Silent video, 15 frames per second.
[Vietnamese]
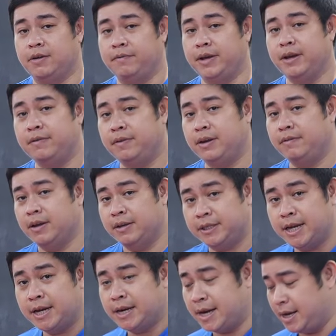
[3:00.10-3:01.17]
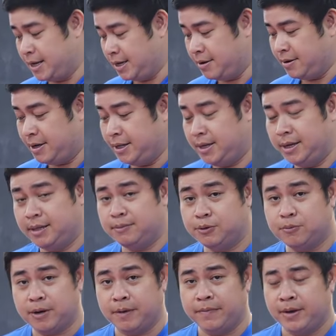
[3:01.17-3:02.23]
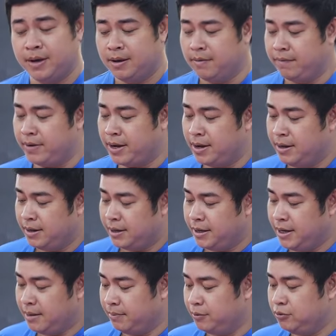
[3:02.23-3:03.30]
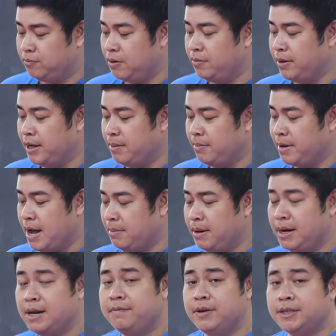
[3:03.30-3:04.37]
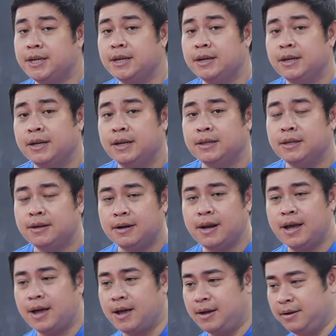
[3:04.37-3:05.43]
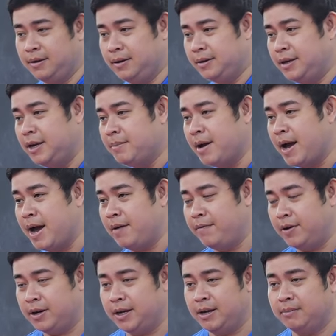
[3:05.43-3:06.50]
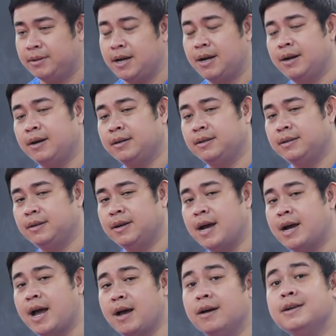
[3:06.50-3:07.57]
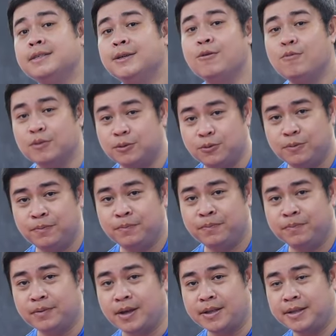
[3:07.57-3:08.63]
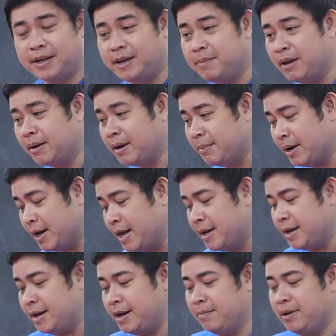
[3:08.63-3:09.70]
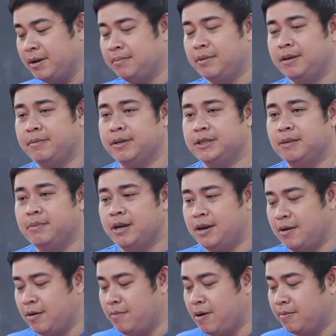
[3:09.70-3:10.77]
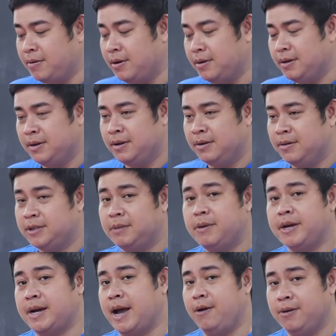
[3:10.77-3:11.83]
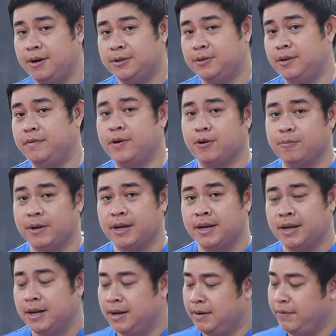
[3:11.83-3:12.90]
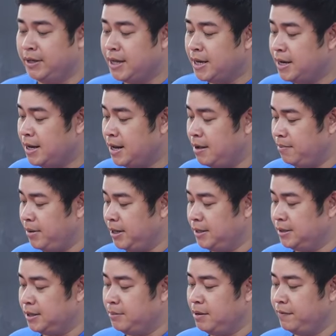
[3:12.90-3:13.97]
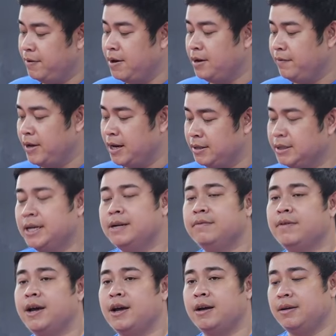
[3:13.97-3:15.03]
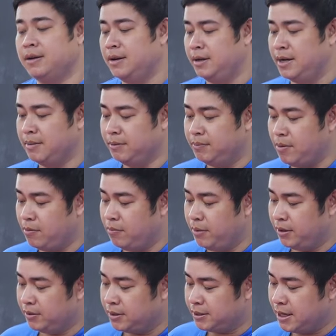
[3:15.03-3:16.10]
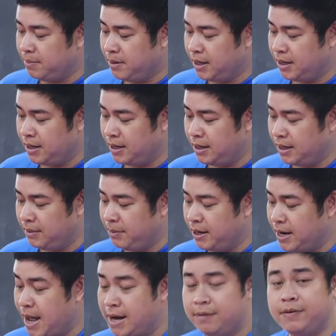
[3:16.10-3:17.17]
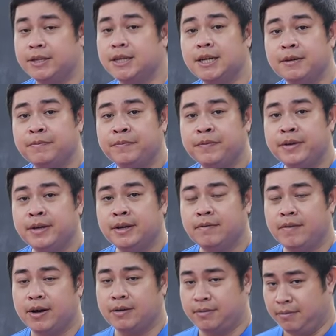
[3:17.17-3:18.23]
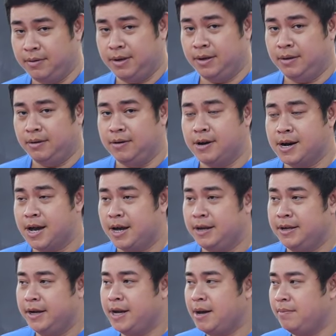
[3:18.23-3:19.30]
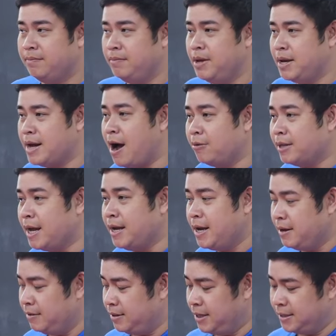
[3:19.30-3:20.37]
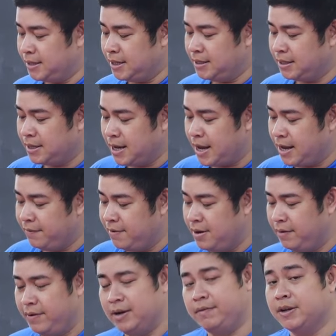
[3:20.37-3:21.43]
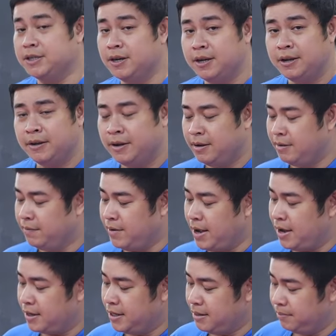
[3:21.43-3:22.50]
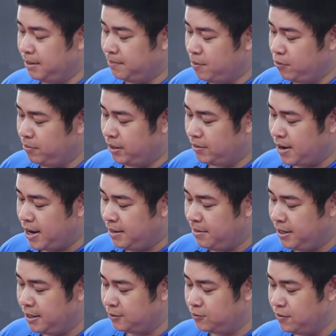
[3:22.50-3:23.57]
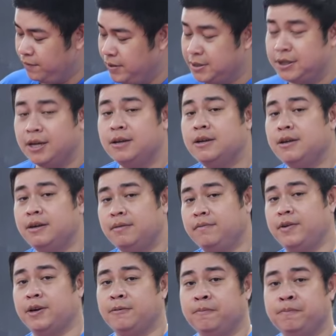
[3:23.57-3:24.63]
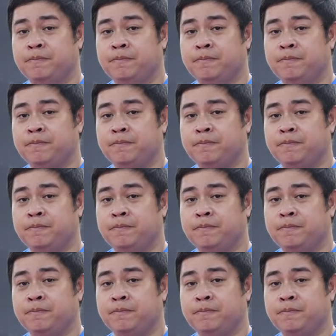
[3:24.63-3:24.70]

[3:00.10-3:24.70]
ở phía phía phía trên này đó khi khi tiếp xúc này và cái điểm tiếp xúc bóng của anh em đang bị lên phía trên tức là khi mà hạ vợt anh em tăng đang hạ hơi sâu một chút đấy thì khi mình bị lên ấy, là mình mình mình sẽ bị là quả bóng nó nó sẽ bị cao hơn so với vợt của mình vì thế nên là mình sẽ bị vỡ cái viền ở trên và điểm tiếp bóng của mình nó sẽ bị bị la lên phía trên và ngược lại thì anh em bị cao tay ấy thì sẽ rất là hay vỡ cái viền phía dưới và cái điểm tiếp bóng của mình nó hay bị xuống phía dưới vợt